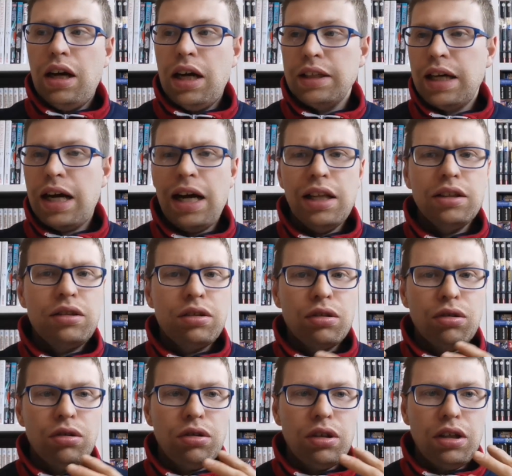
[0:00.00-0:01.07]
ad
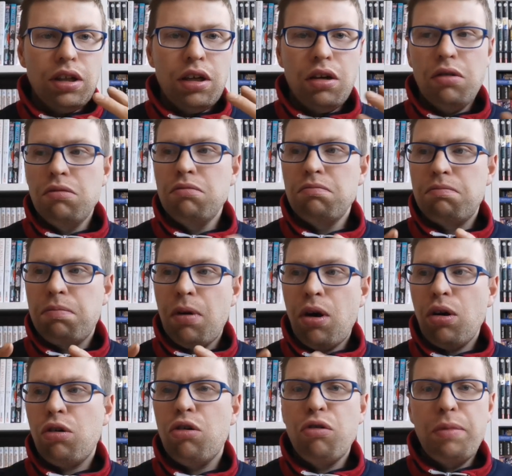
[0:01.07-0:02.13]
altro, eh, un
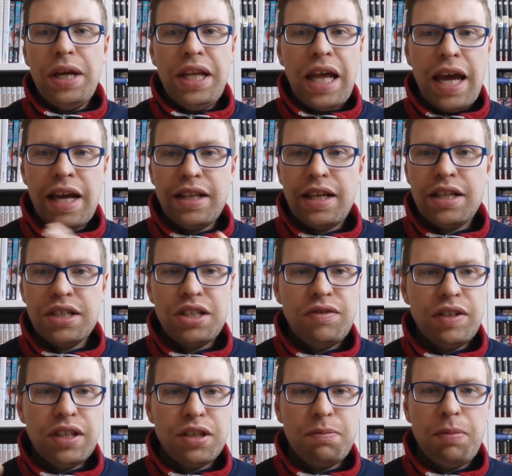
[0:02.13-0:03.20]
po' come in Eden, si vede